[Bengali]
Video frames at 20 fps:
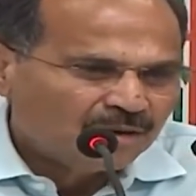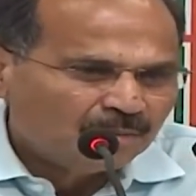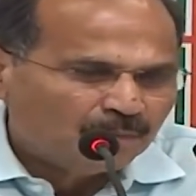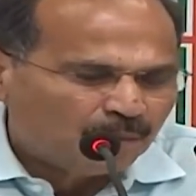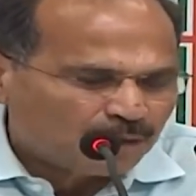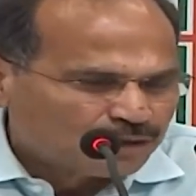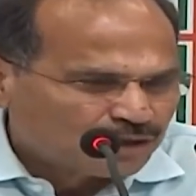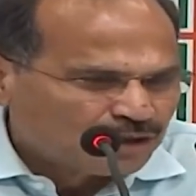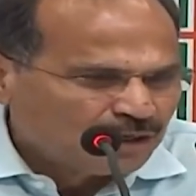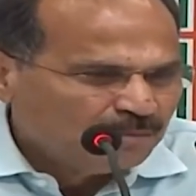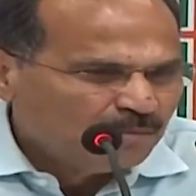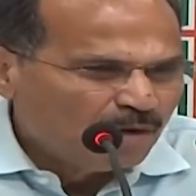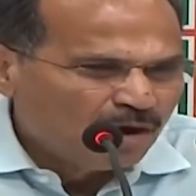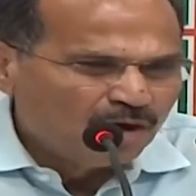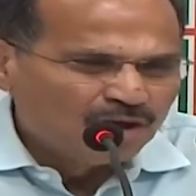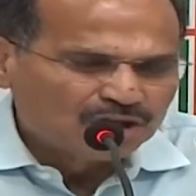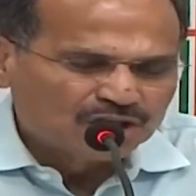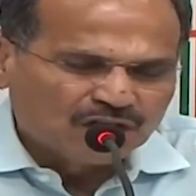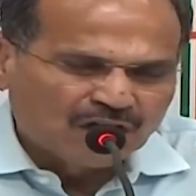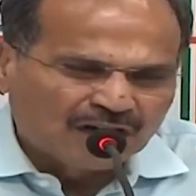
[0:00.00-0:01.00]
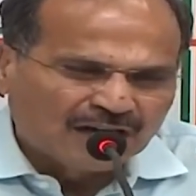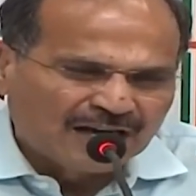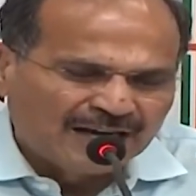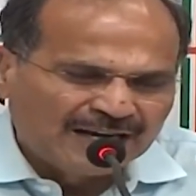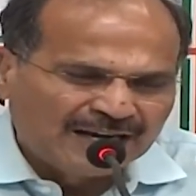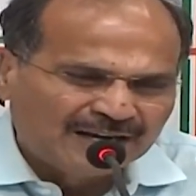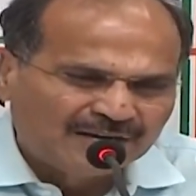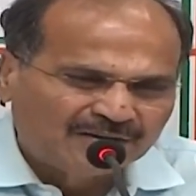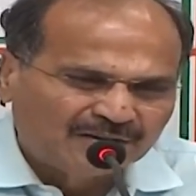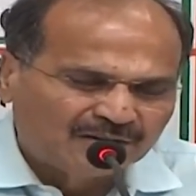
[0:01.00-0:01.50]
পশ্চিমবঙ্গ
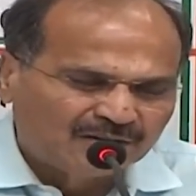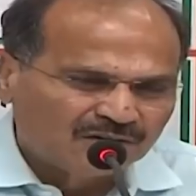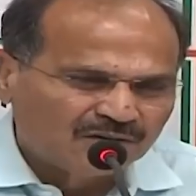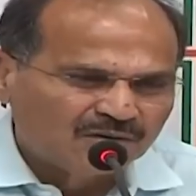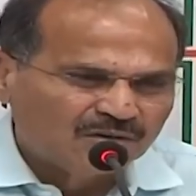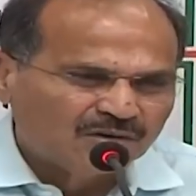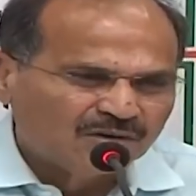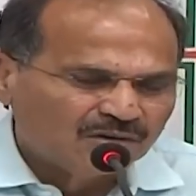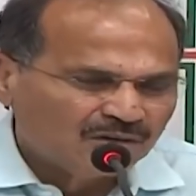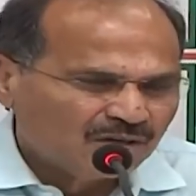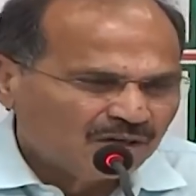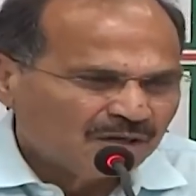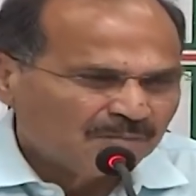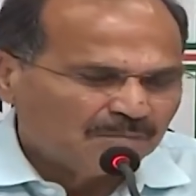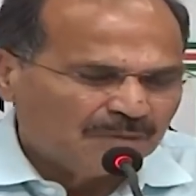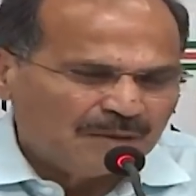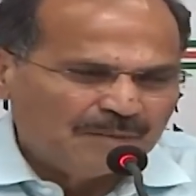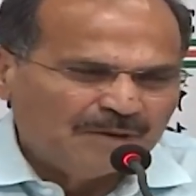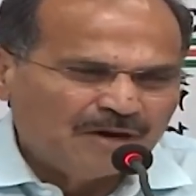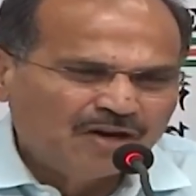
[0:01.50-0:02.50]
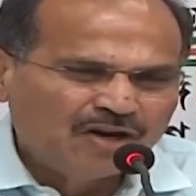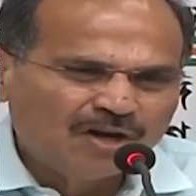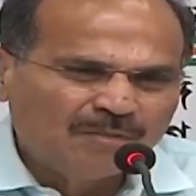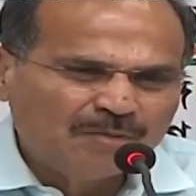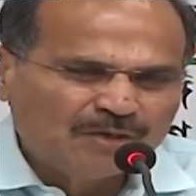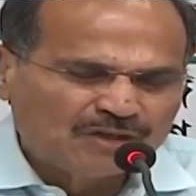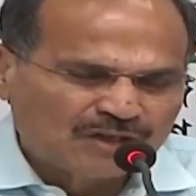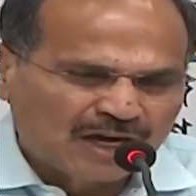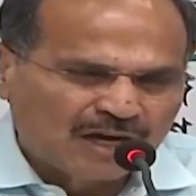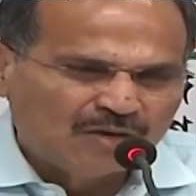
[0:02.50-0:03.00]
সরকারের বিভিন্ন
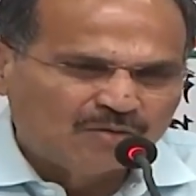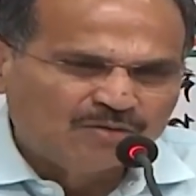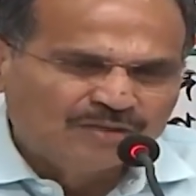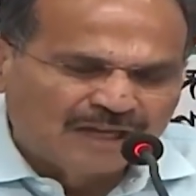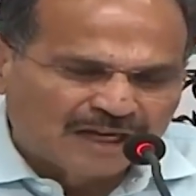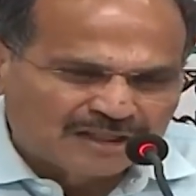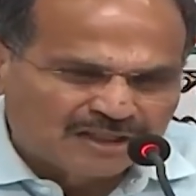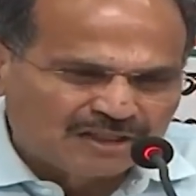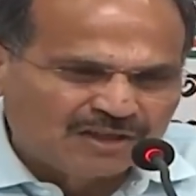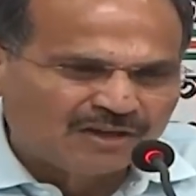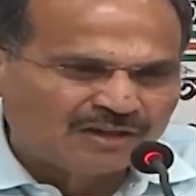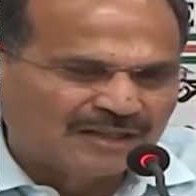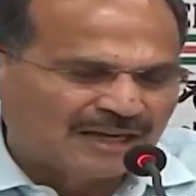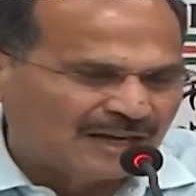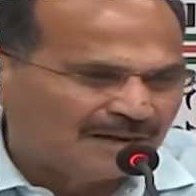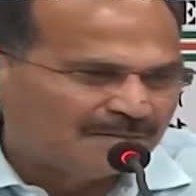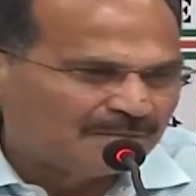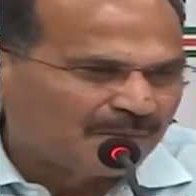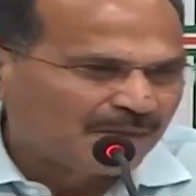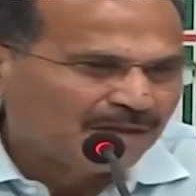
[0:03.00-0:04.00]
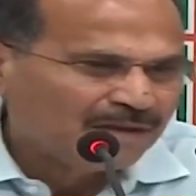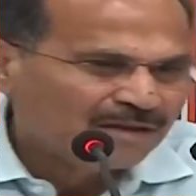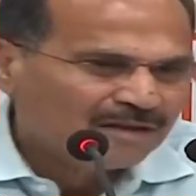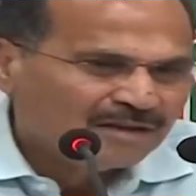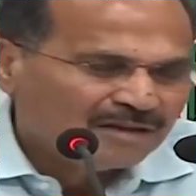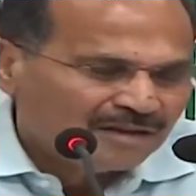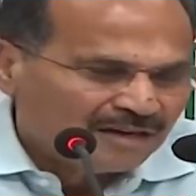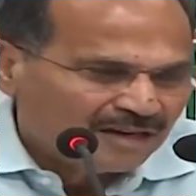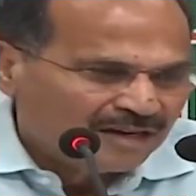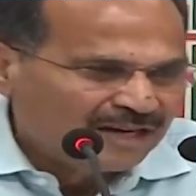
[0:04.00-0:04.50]
বিষয়ে উদাসীনতা
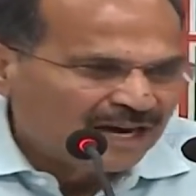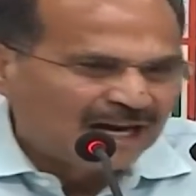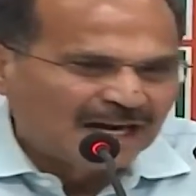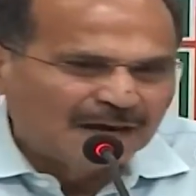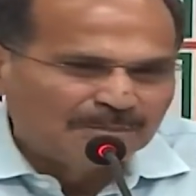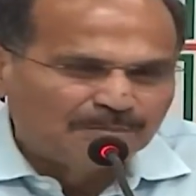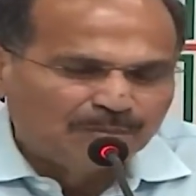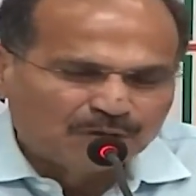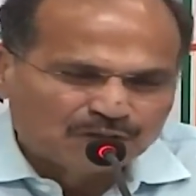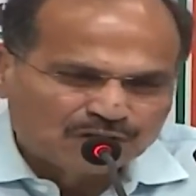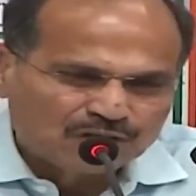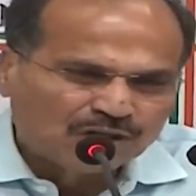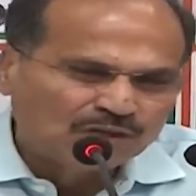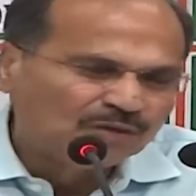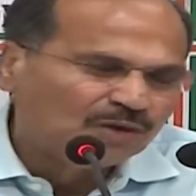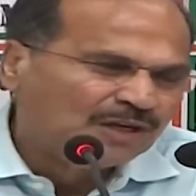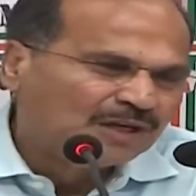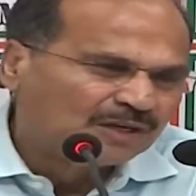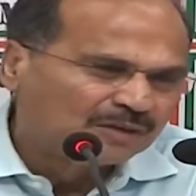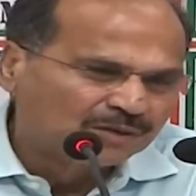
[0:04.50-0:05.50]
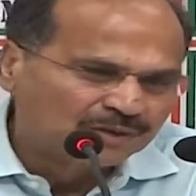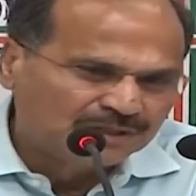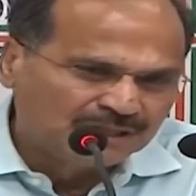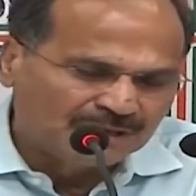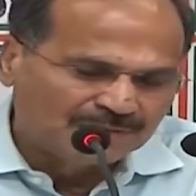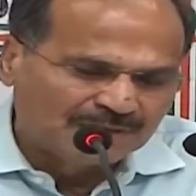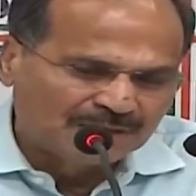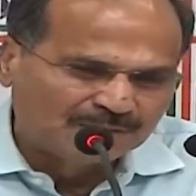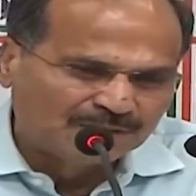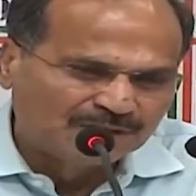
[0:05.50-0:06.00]
নানা প্রশ্ন তৈরি করছে
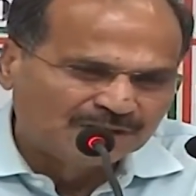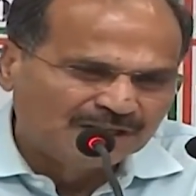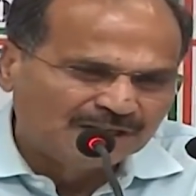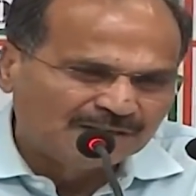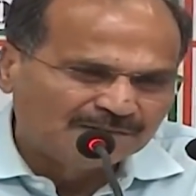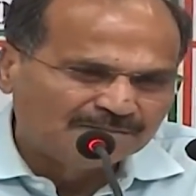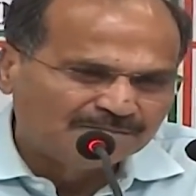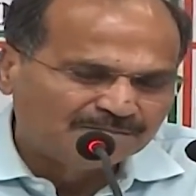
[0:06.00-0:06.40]
আমার মধ্যে